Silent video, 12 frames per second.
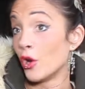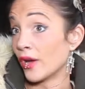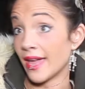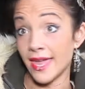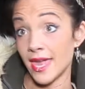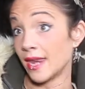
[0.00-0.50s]
de, lo
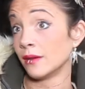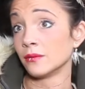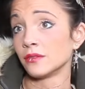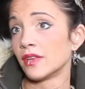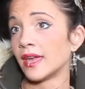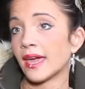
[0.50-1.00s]
que quiere.
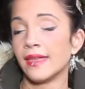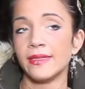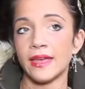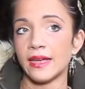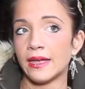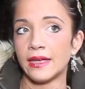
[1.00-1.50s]
hay
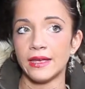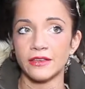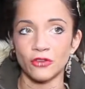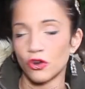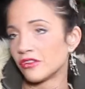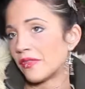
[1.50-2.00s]
gente
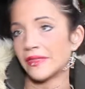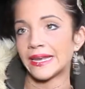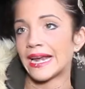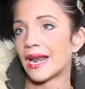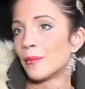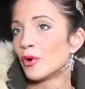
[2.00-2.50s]
que solo se
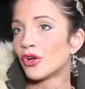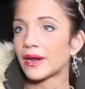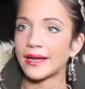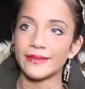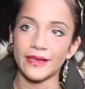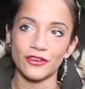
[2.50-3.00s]
centra en
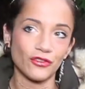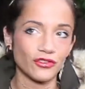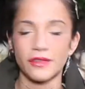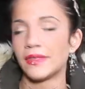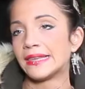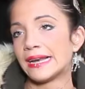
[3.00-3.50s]
amor, gente que solo
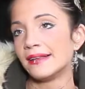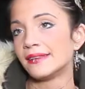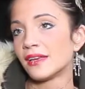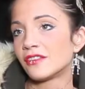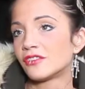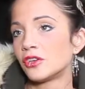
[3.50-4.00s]
se centra en
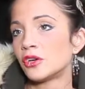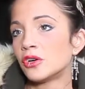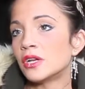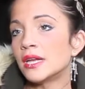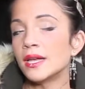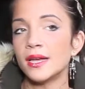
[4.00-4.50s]
sexo,